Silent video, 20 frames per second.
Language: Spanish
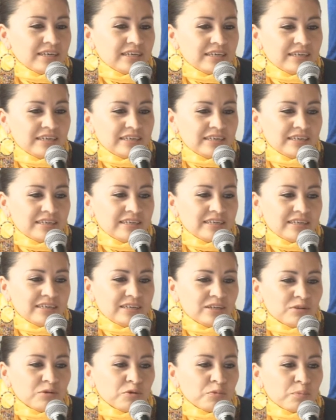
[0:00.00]

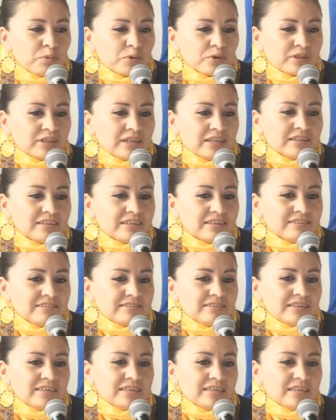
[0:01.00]
y lo importante
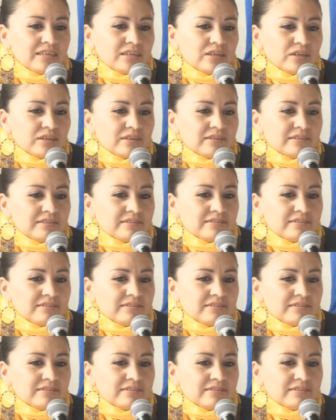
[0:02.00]
es que